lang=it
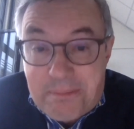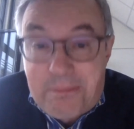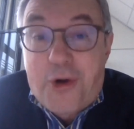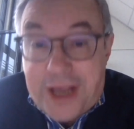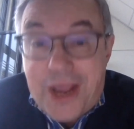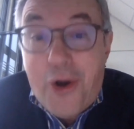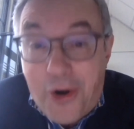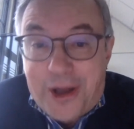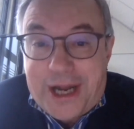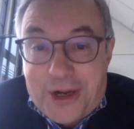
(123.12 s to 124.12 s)
per poche
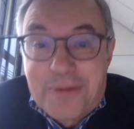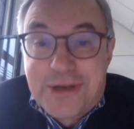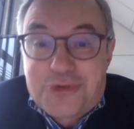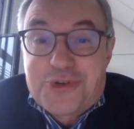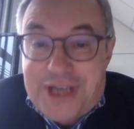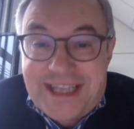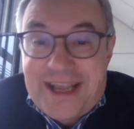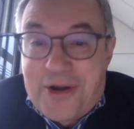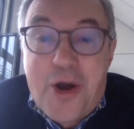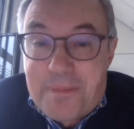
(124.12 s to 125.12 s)
ore come
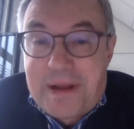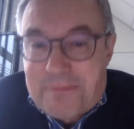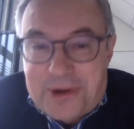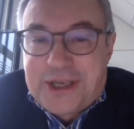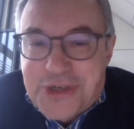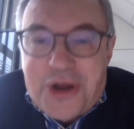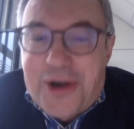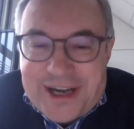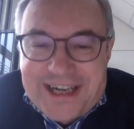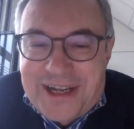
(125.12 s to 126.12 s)
succede o per pochi
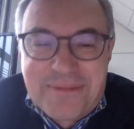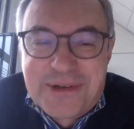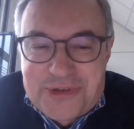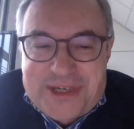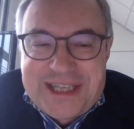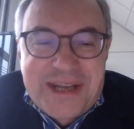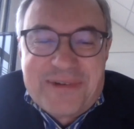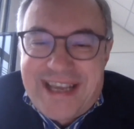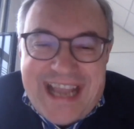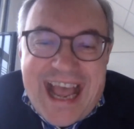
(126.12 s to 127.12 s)
giorni come succede
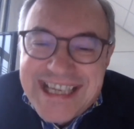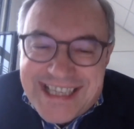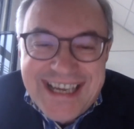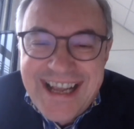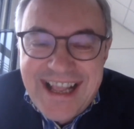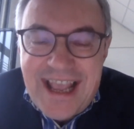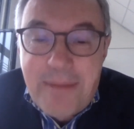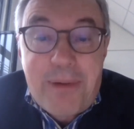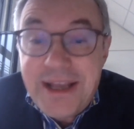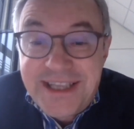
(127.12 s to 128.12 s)
in quei casi
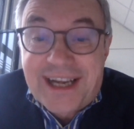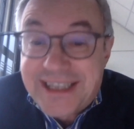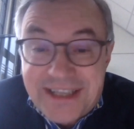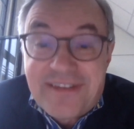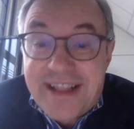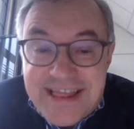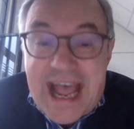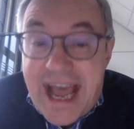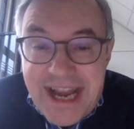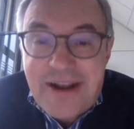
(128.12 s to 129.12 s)
e poi di
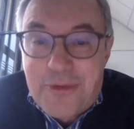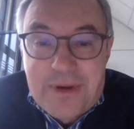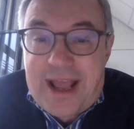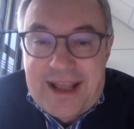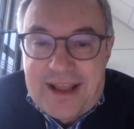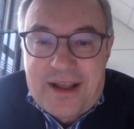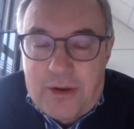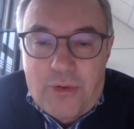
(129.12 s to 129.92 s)
ridiventare una,